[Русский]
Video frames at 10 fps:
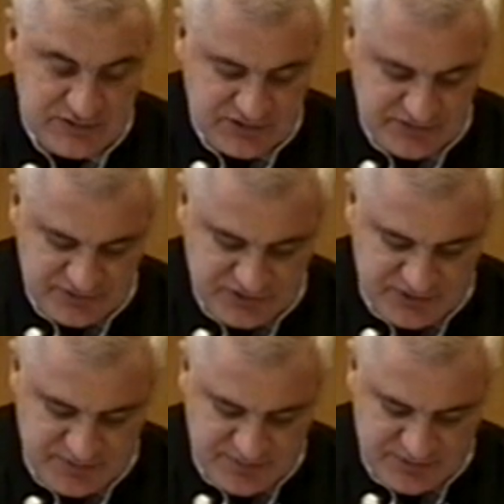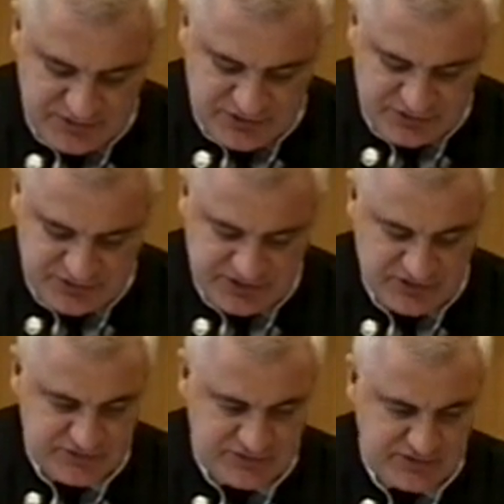3 сентября произошел
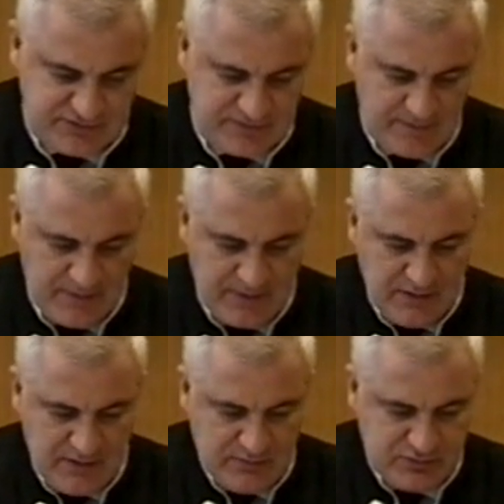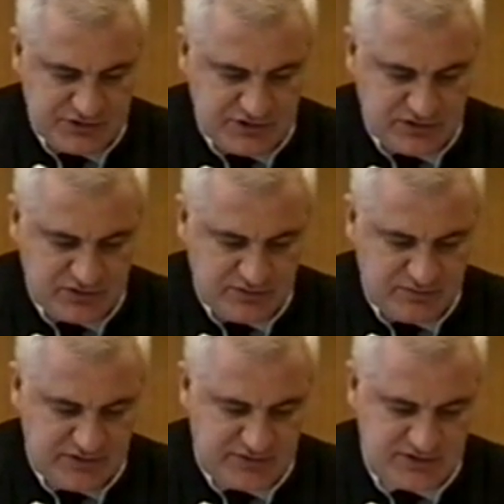сильный взрыв, после которого
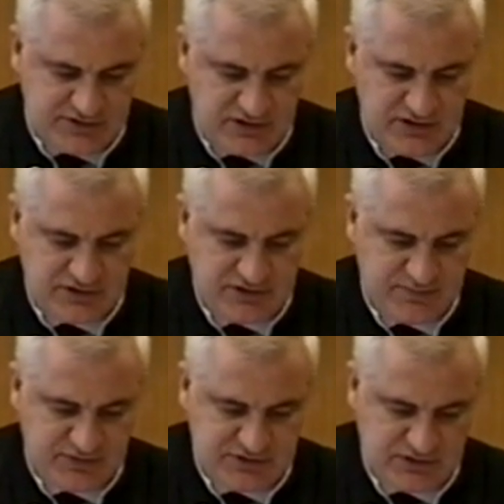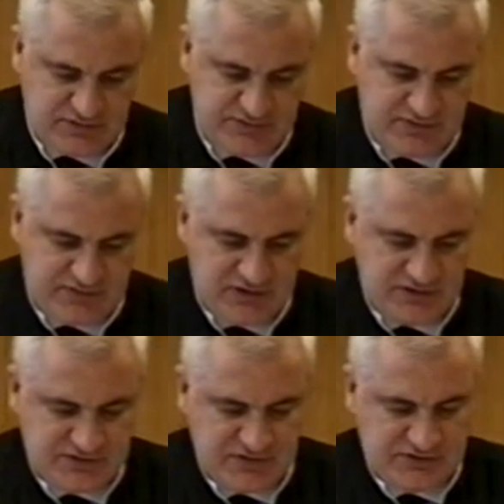боевики стали ходить по залу, выявляли
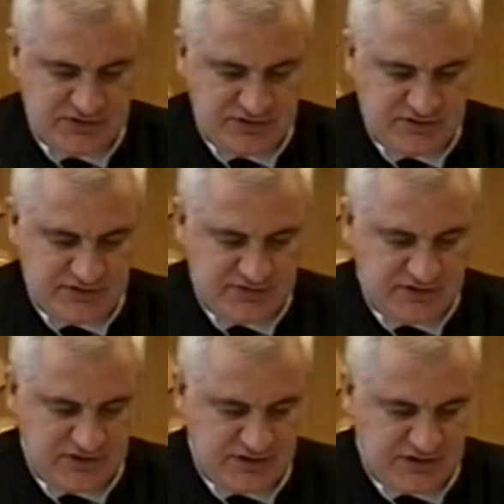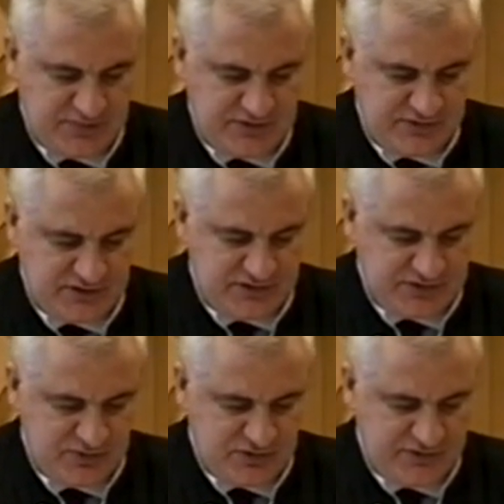оставшихся в живых. Она
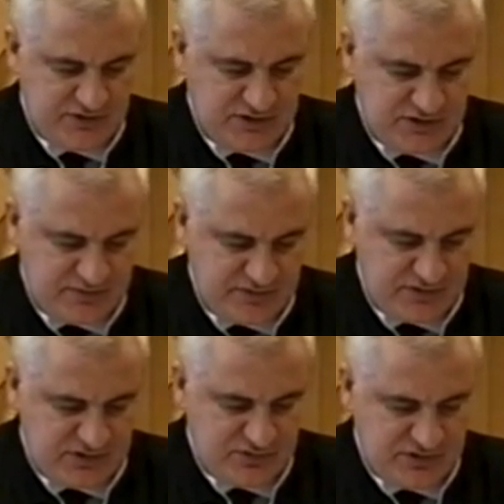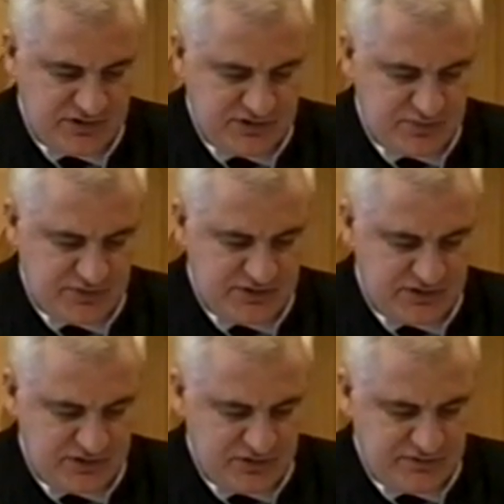притворилась мертвой, когда боевики ушли из
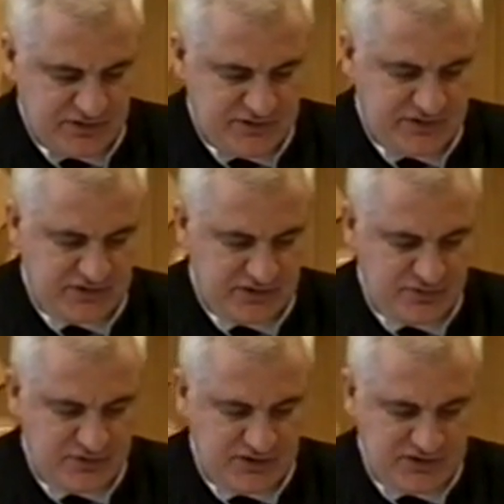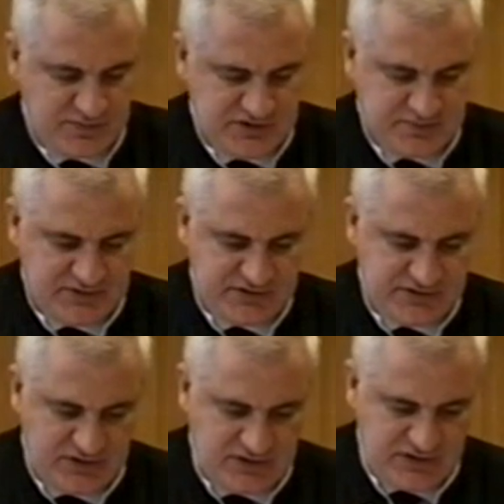спортзала, ее вынесли сотрудники
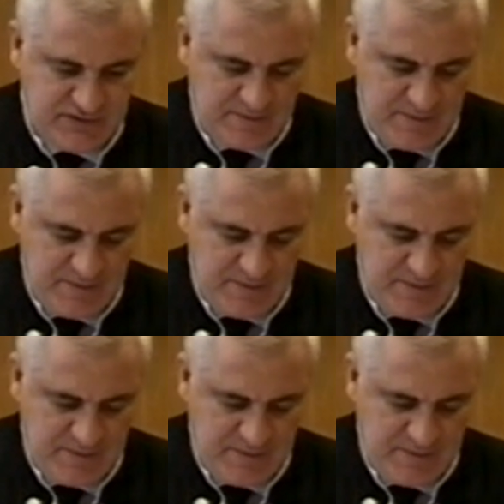спецподразделений.